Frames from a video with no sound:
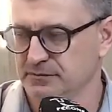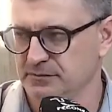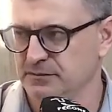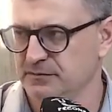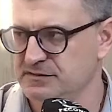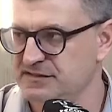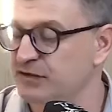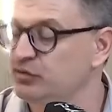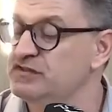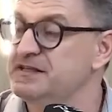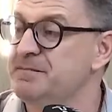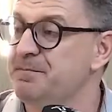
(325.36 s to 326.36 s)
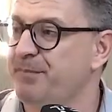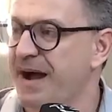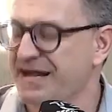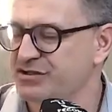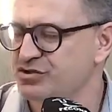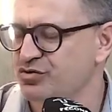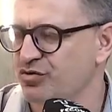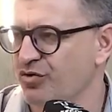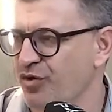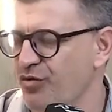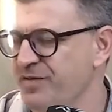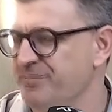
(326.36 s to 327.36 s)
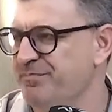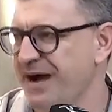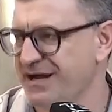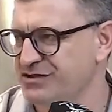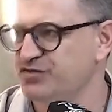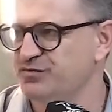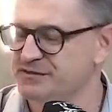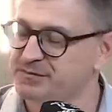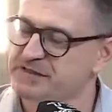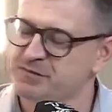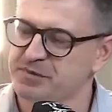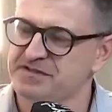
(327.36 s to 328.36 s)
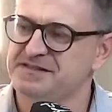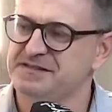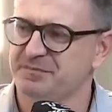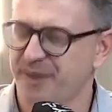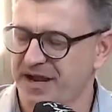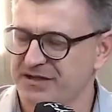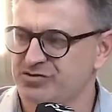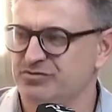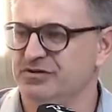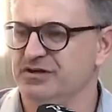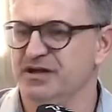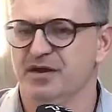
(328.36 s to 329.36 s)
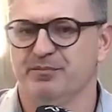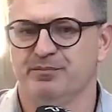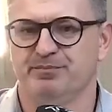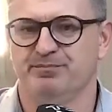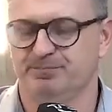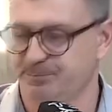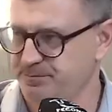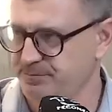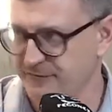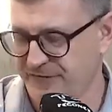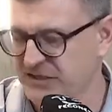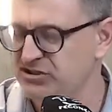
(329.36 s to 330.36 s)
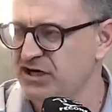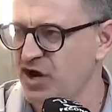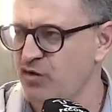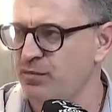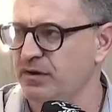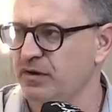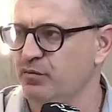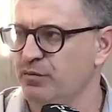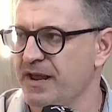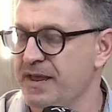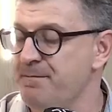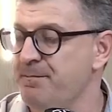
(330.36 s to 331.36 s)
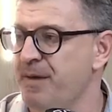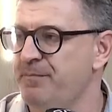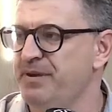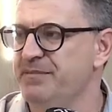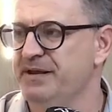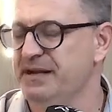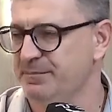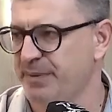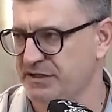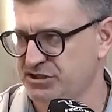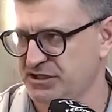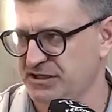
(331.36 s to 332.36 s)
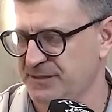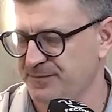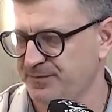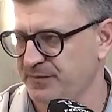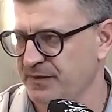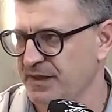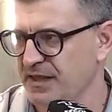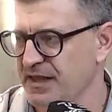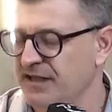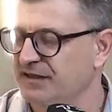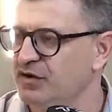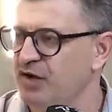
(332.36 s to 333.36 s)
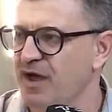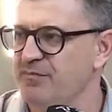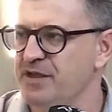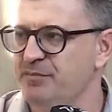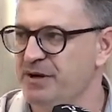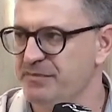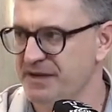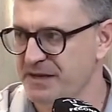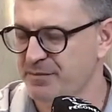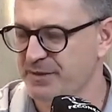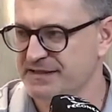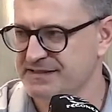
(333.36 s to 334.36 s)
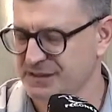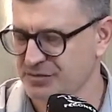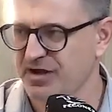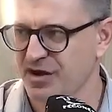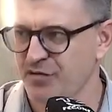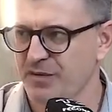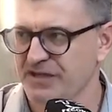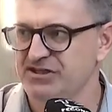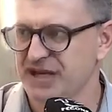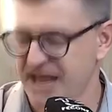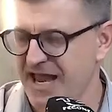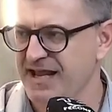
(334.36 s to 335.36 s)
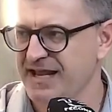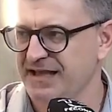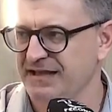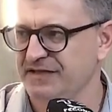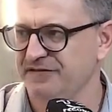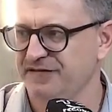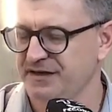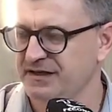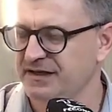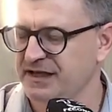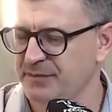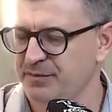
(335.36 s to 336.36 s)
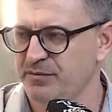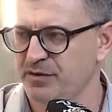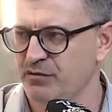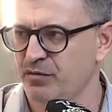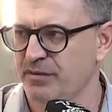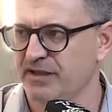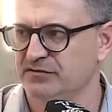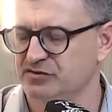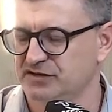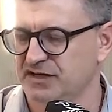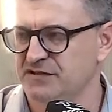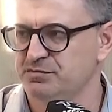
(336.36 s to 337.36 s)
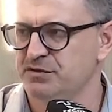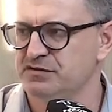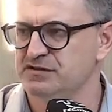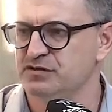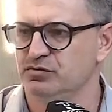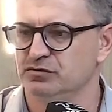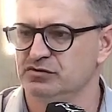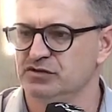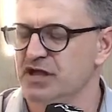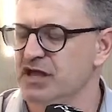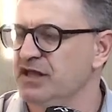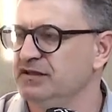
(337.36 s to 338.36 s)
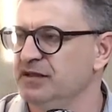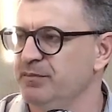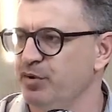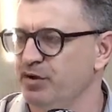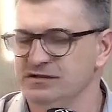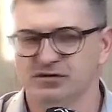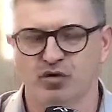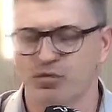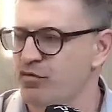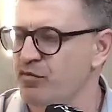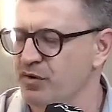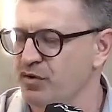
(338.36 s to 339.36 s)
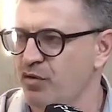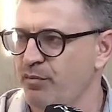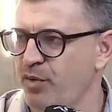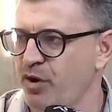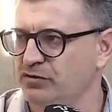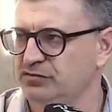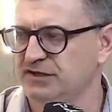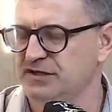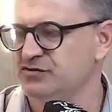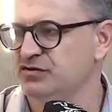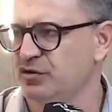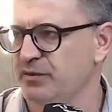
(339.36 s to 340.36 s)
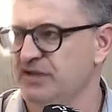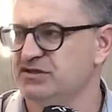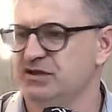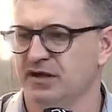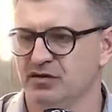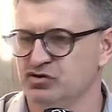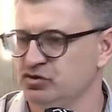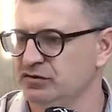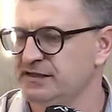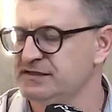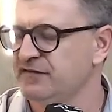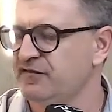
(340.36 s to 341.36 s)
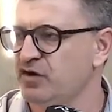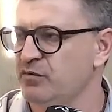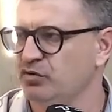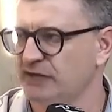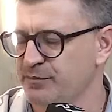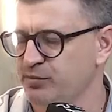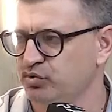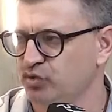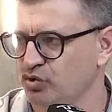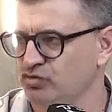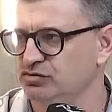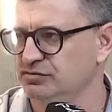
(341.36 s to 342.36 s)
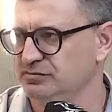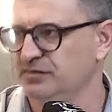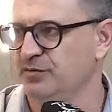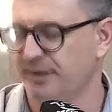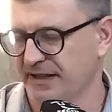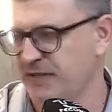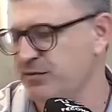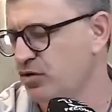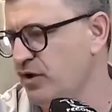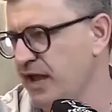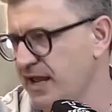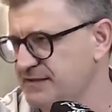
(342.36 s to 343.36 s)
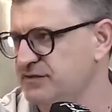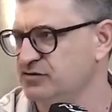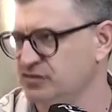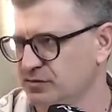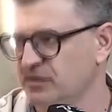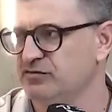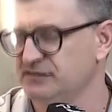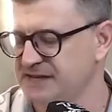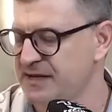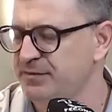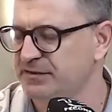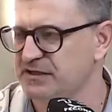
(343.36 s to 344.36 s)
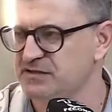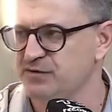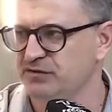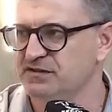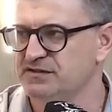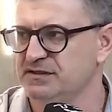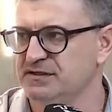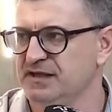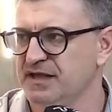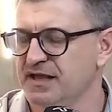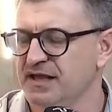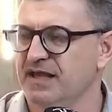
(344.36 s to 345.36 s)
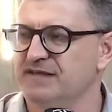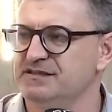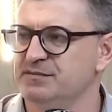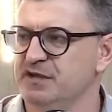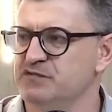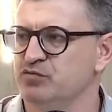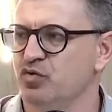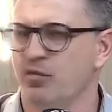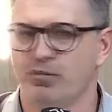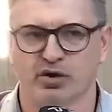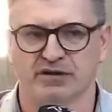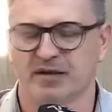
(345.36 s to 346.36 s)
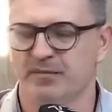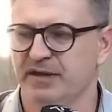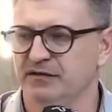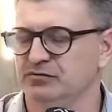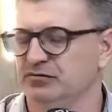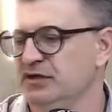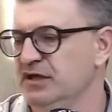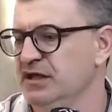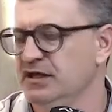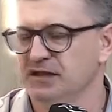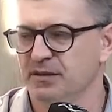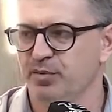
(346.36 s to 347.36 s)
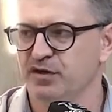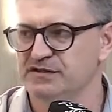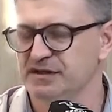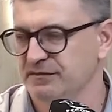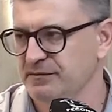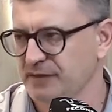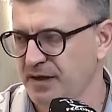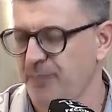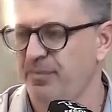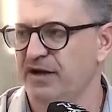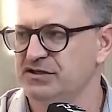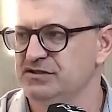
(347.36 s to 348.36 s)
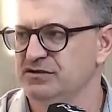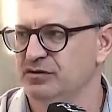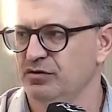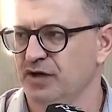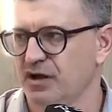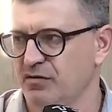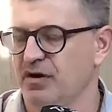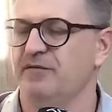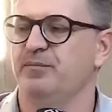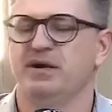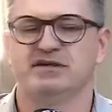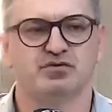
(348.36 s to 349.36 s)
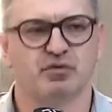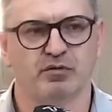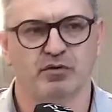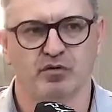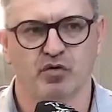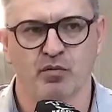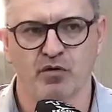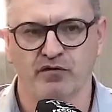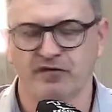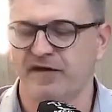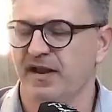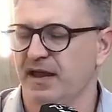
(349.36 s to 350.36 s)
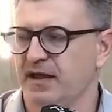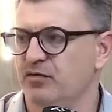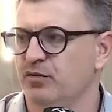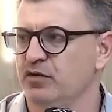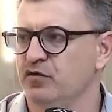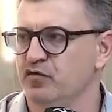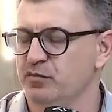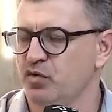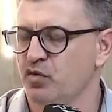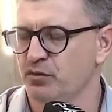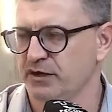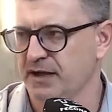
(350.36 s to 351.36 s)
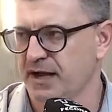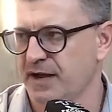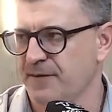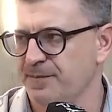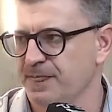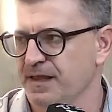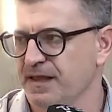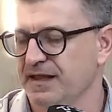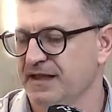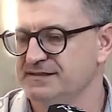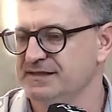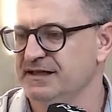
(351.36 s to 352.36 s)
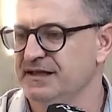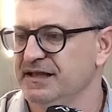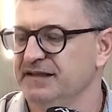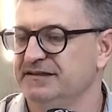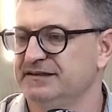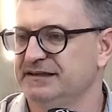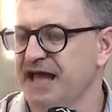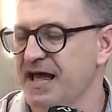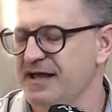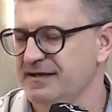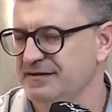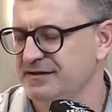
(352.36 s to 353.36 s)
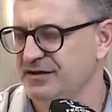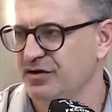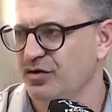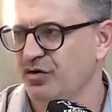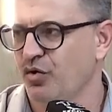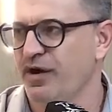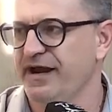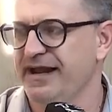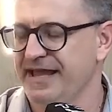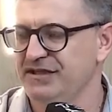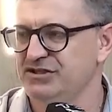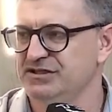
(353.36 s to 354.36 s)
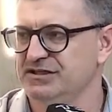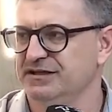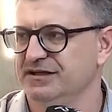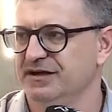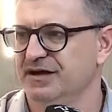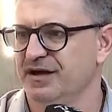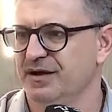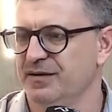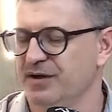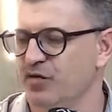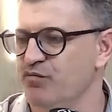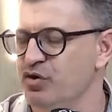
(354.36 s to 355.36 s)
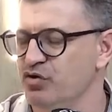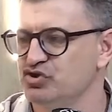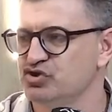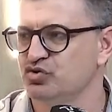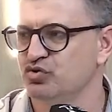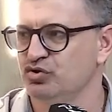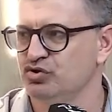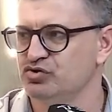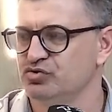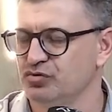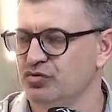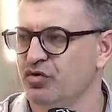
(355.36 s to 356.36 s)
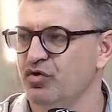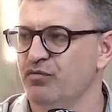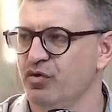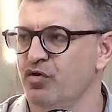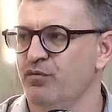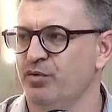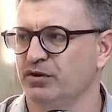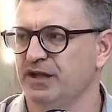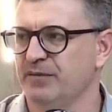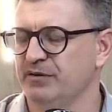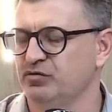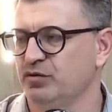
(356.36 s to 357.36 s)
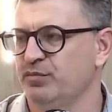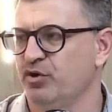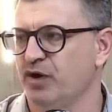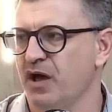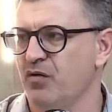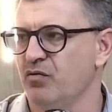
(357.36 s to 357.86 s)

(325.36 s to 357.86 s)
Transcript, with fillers: Sendo simpático ou empático, mas principalmente simpático, vai gerar uma, uma, uma primeira empatia. Então, a minha primeira impressão realmente é aquela que fica naquele primeiro momento, os três primeiros segundos. Depois, como eu me comporto tradicionalmente? Eu sou dessa forma o tempo todo? Para quem me conhece, eu, sou, eu sempre transmito esse, esse mesmo comportamento. E depois a, a parte oral, a parte como, eu, como eu vou falar, como é que eu vou me comunicar. Quer dizer, tá coerente uh, o meu discurso com o meu comportamento corporal?